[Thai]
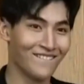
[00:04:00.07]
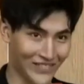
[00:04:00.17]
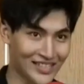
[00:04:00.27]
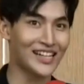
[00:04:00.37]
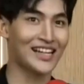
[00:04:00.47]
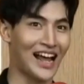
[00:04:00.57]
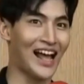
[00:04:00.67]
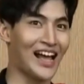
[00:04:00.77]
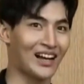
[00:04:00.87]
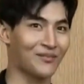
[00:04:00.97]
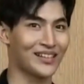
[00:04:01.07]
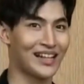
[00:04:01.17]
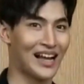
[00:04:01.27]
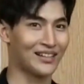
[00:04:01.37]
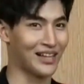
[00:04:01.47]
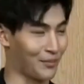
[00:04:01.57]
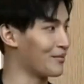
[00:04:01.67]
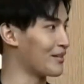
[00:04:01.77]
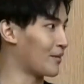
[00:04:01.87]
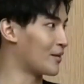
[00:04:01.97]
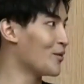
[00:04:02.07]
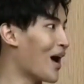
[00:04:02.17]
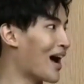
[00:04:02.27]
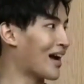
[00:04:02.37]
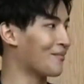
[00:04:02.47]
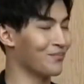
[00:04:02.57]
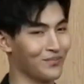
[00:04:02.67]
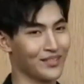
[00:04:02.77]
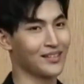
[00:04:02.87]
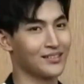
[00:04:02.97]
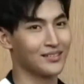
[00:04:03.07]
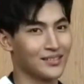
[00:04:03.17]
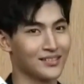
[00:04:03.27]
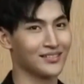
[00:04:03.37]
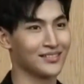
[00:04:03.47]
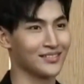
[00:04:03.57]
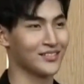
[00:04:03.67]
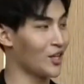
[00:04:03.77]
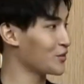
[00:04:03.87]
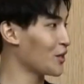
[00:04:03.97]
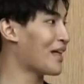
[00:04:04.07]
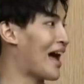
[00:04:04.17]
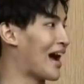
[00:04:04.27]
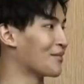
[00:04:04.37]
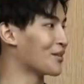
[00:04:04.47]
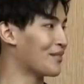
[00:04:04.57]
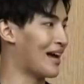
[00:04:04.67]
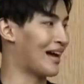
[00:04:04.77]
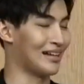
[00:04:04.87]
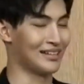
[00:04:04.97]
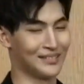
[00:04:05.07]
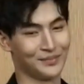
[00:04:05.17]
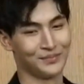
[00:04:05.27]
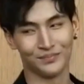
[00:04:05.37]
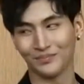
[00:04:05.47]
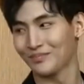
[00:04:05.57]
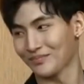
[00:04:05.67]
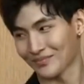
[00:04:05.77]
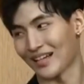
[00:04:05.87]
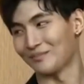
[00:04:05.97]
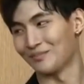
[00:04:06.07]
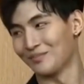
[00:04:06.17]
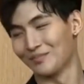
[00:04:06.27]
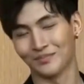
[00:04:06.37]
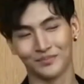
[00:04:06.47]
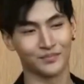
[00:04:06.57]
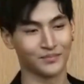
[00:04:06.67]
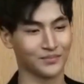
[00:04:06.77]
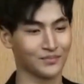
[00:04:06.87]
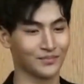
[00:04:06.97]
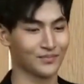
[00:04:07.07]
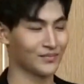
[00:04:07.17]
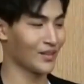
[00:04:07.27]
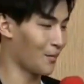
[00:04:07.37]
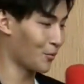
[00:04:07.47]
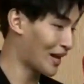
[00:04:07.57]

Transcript: จารณาได้ครับพิจารณาอย่าเป็นอย่าเป็นพี่วักครับชอบชอบด่าครับชอบด่าชอบด่าครับ โอเคขอบคุณขอบคุณครับ